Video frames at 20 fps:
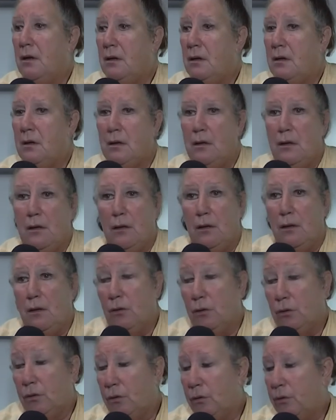
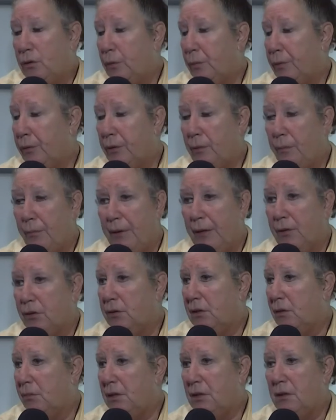Y otro tipo de
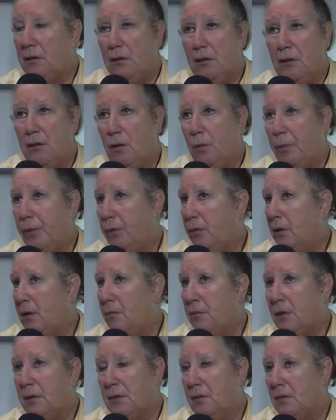empleados también han tenido
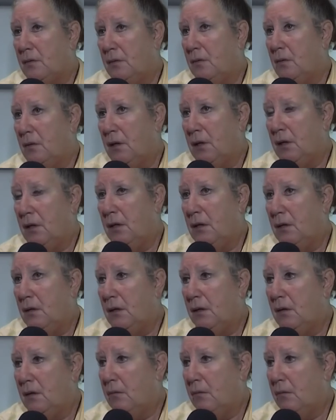problemas con la gente